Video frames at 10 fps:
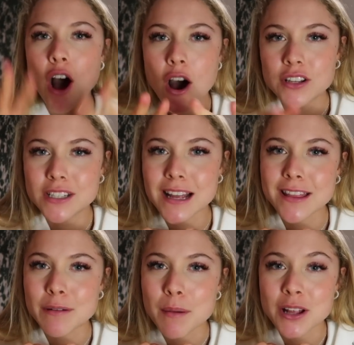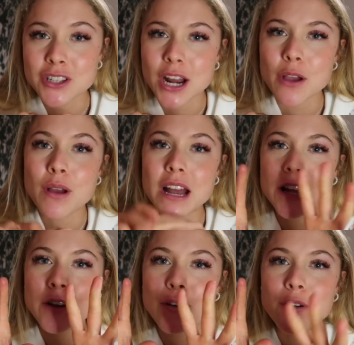Oggi andremo a mangiare
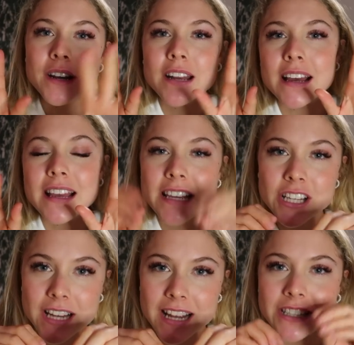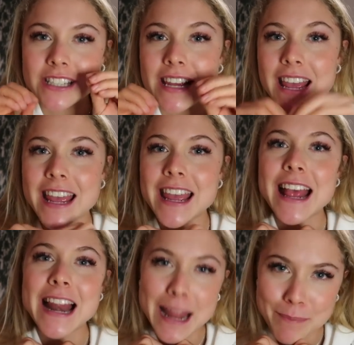quelli con i ceci
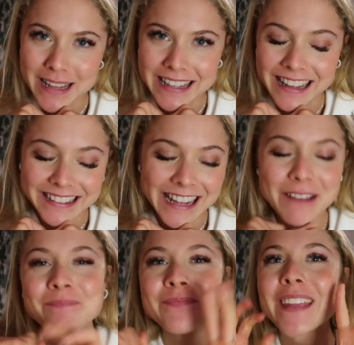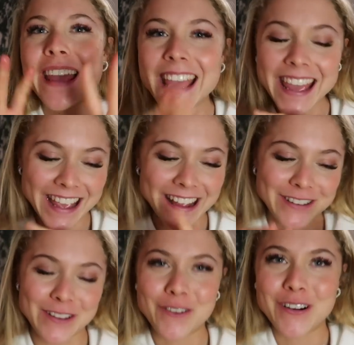e le patate e
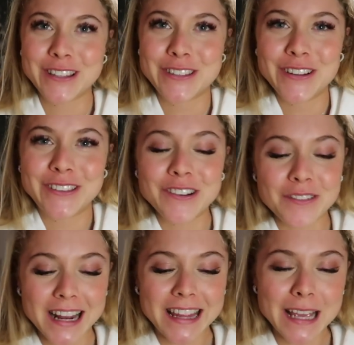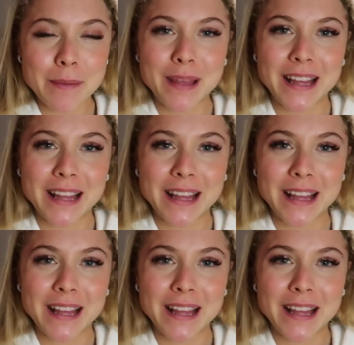ce li ho qua sotto, guardate che